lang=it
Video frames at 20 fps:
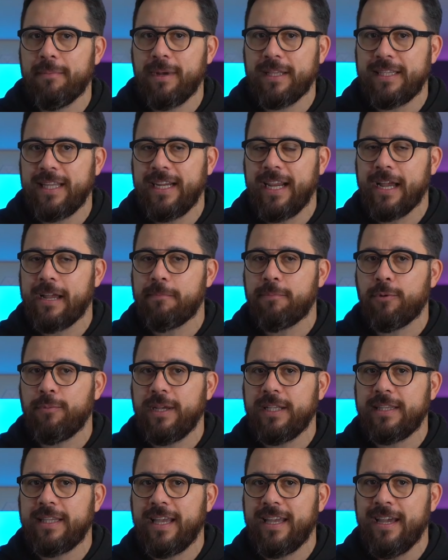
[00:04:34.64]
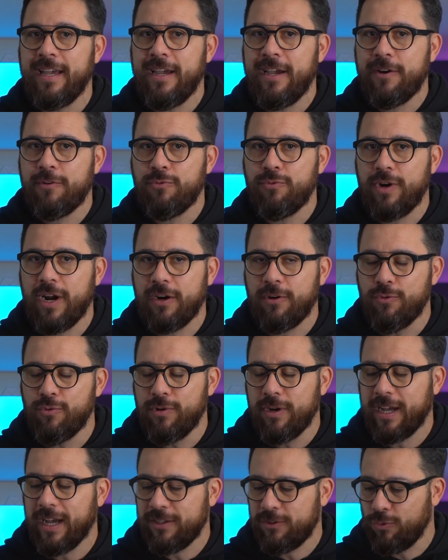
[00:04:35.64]
batteria che promette una
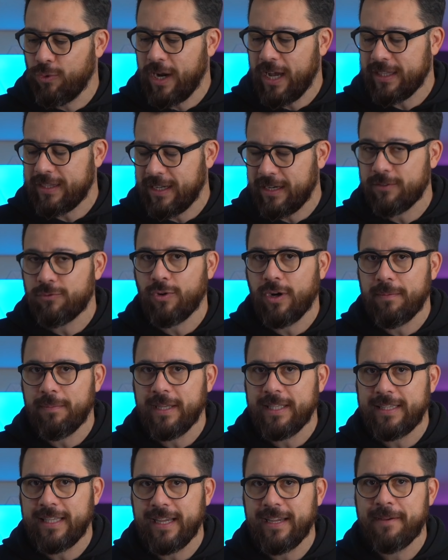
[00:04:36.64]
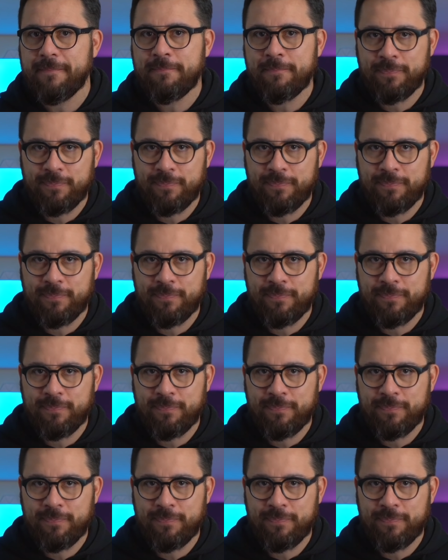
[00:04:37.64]
lunga durata, naturalmente